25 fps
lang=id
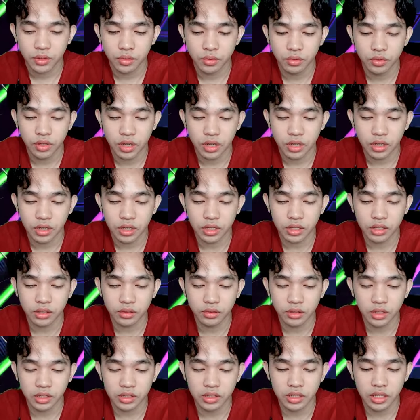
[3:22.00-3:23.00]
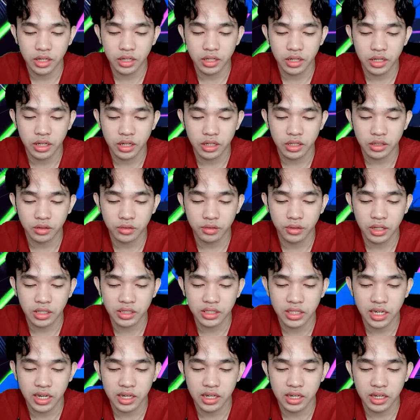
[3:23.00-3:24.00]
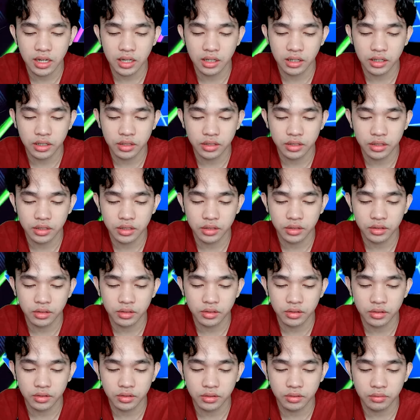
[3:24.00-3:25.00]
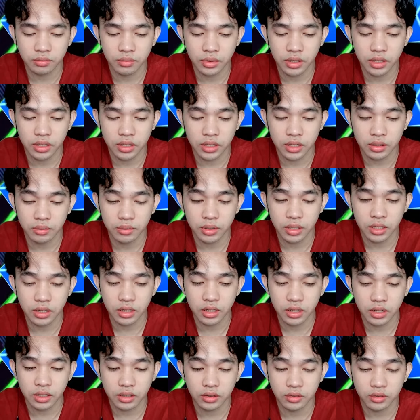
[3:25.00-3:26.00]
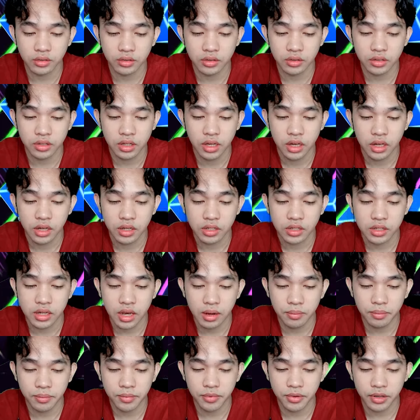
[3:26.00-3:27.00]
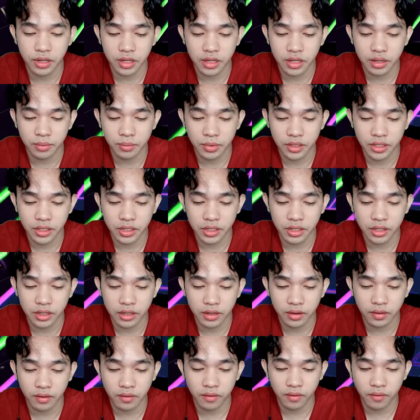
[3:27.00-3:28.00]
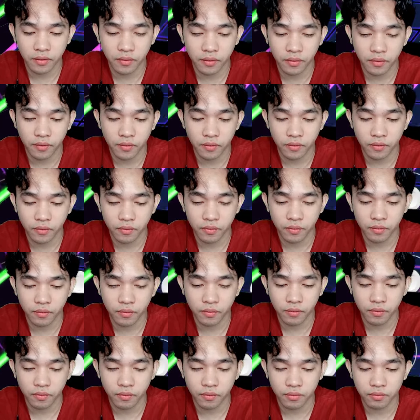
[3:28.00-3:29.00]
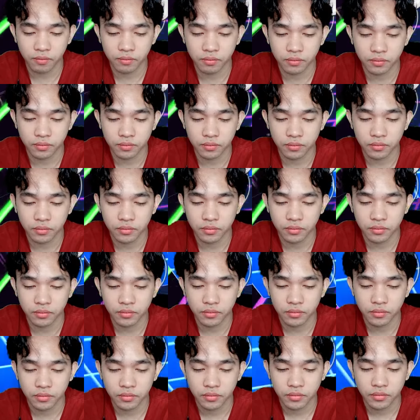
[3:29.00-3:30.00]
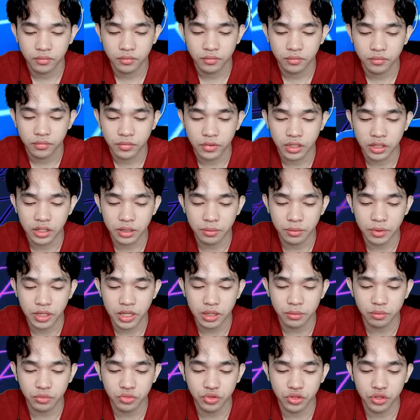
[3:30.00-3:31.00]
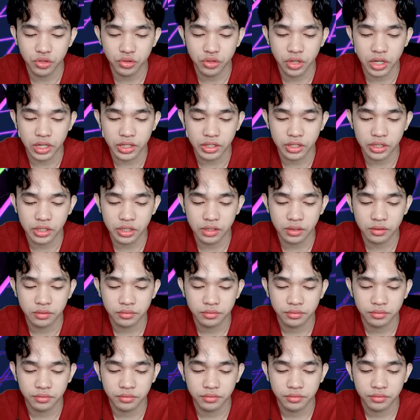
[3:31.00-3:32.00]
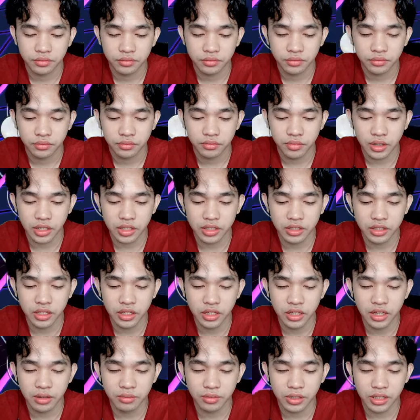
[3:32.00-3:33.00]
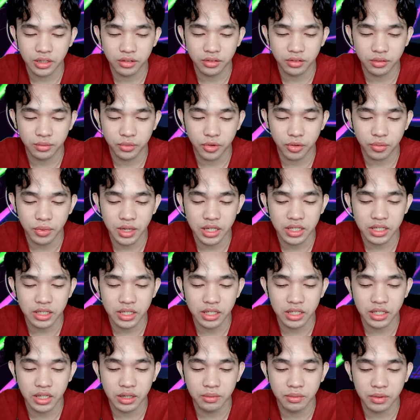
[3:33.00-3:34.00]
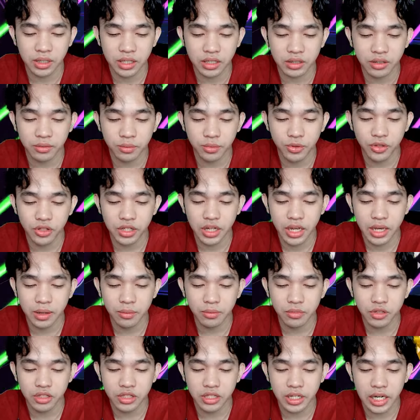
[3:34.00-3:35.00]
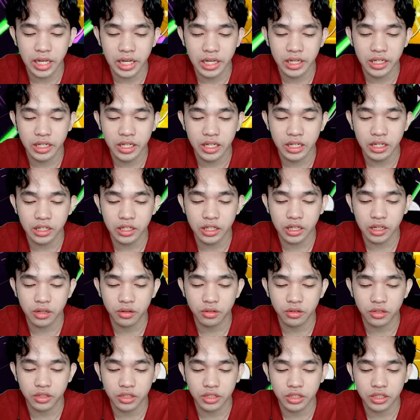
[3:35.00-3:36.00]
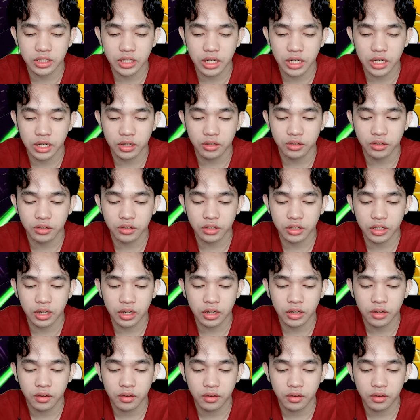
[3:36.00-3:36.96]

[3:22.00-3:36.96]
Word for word: wah ada tukang sliding ada tukang jagal guys mana dia mana dia itu sapu ya namanya ya hmm. kita bikin musuh guys balas dendam dia tuh mau balas dendam dia itu punya emot sliding lagi kocak kocak